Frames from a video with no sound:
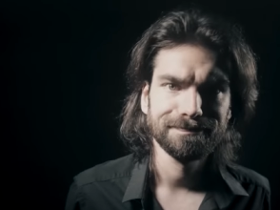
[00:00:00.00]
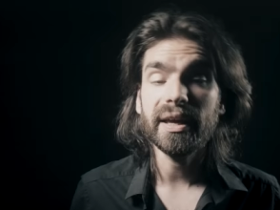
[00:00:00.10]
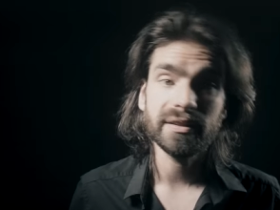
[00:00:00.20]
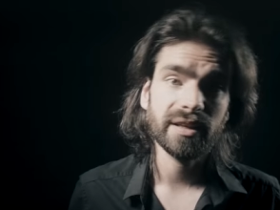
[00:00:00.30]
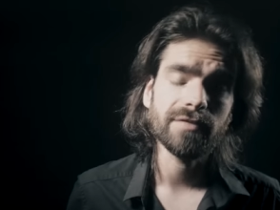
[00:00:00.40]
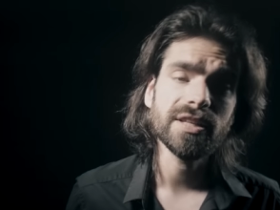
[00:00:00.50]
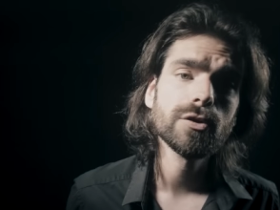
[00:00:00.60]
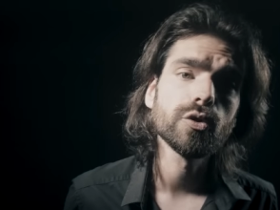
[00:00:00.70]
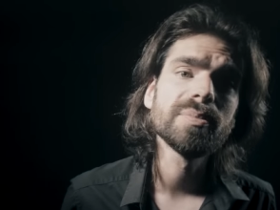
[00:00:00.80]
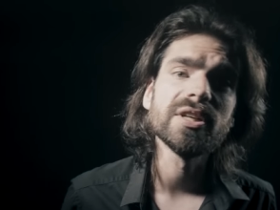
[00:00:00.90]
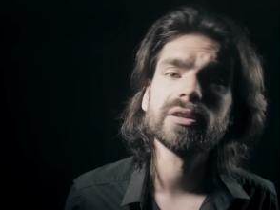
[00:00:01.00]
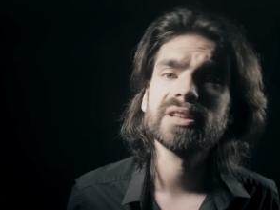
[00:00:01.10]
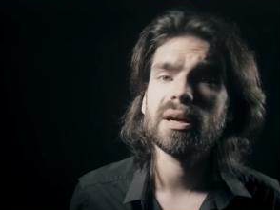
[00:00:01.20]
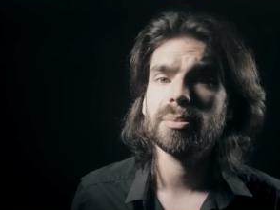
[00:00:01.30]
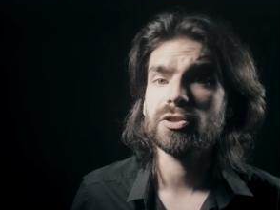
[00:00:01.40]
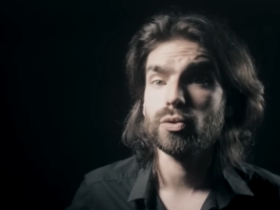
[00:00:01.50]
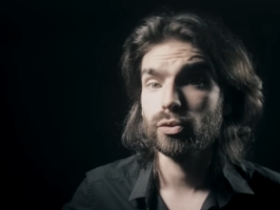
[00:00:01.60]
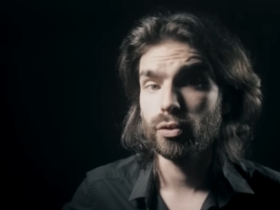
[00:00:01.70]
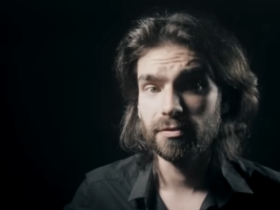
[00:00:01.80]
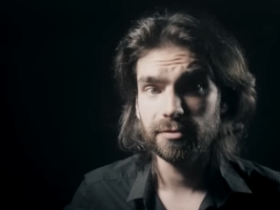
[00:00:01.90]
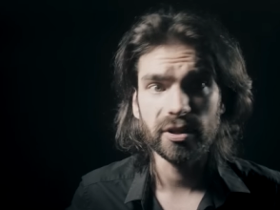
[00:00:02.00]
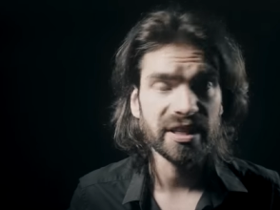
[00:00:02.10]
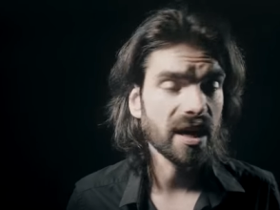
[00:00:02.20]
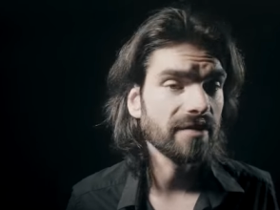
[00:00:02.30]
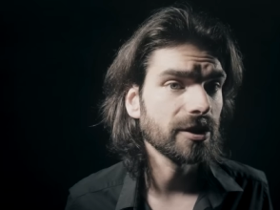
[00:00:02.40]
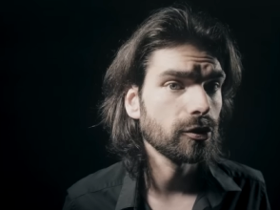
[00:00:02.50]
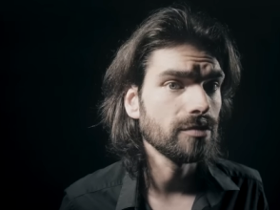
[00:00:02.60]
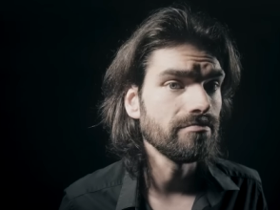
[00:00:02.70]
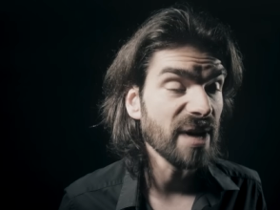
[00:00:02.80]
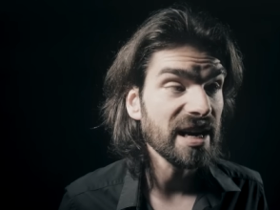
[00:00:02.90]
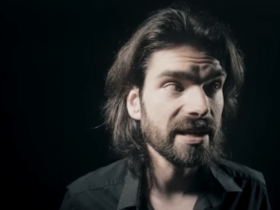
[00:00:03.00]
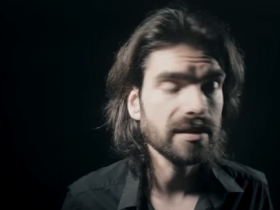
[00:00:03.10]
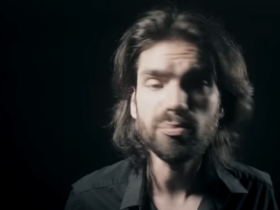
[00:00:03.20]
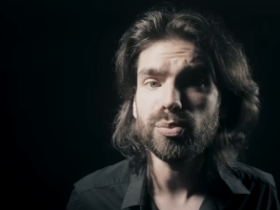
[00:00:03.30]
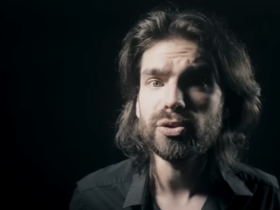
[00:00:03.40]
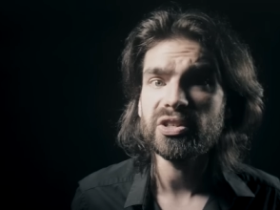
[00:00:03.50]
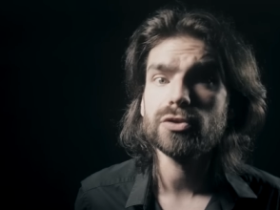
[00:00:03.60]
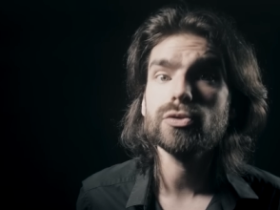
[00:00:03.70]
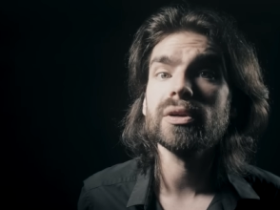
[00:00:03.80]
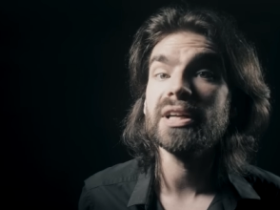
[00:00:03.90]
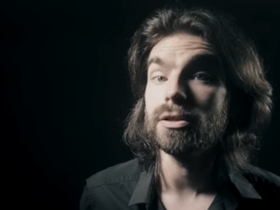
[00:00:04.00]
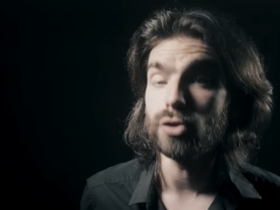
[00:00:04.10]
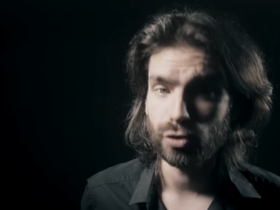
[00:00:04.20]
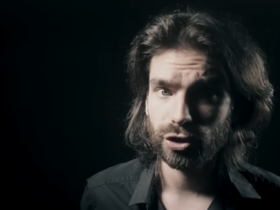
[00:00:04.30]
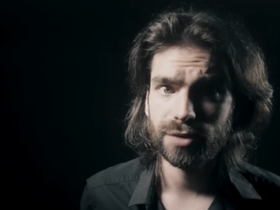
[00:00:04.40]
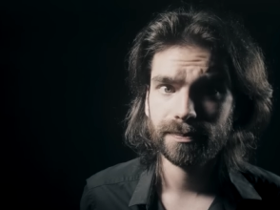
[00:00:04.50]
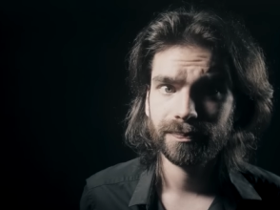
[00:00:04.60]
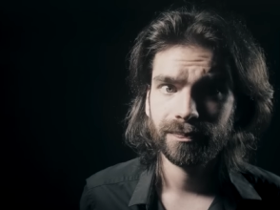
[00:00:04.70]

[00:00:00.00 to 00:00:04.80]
Et très vite, le pilote a l'impression de voler avec une baleine posée sur l'aile gauche.